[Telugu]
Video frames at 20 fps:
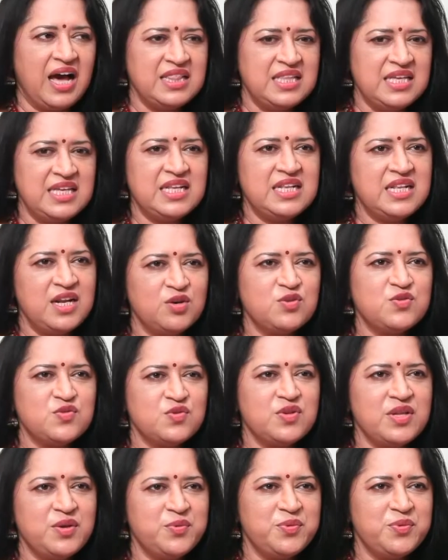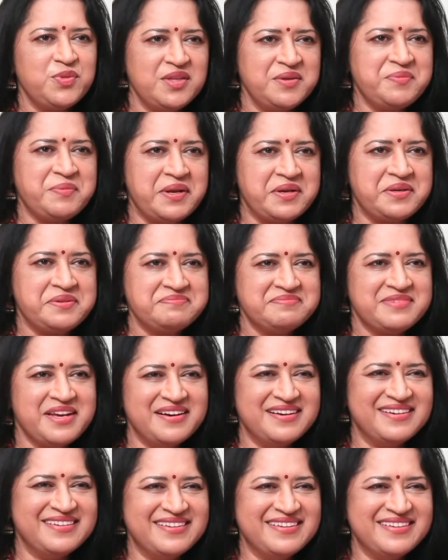అది నడుస్తూనే ఉంది మరి
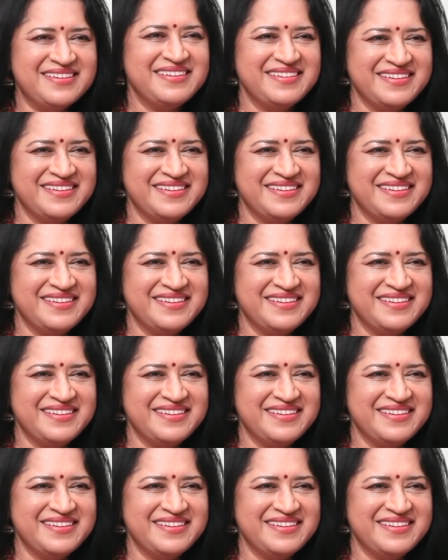hmm.